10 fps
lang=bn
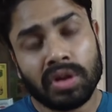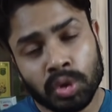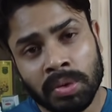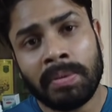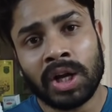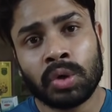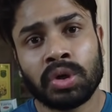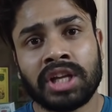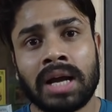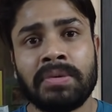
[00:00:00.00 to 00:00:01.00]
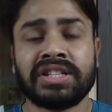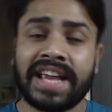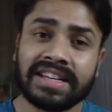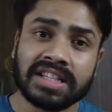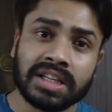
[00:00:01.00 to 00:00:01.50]
তোমরা ভালো করে থাকবে
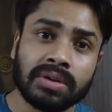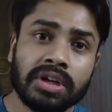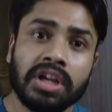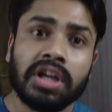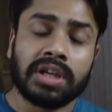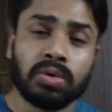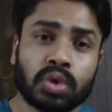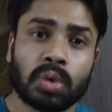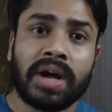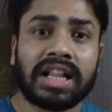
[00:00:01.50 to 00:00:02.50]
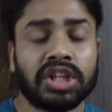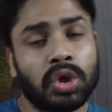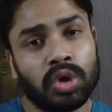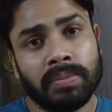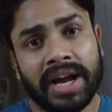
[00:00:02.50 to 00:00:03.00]
স্যানিটাইজার ইউজ করবে হাতে
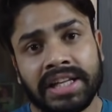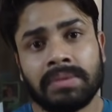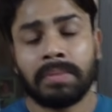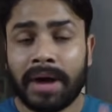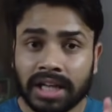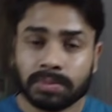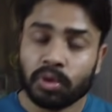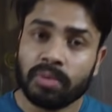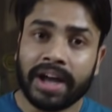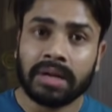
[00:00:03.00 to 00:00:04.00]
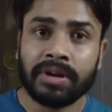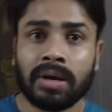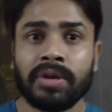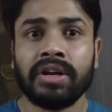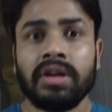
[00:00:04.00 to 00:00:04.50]
যখনই বাইরে যাবে মাস্ক পরে বাইরে
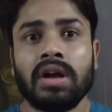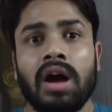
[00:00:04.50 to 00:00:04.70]
বেরাবে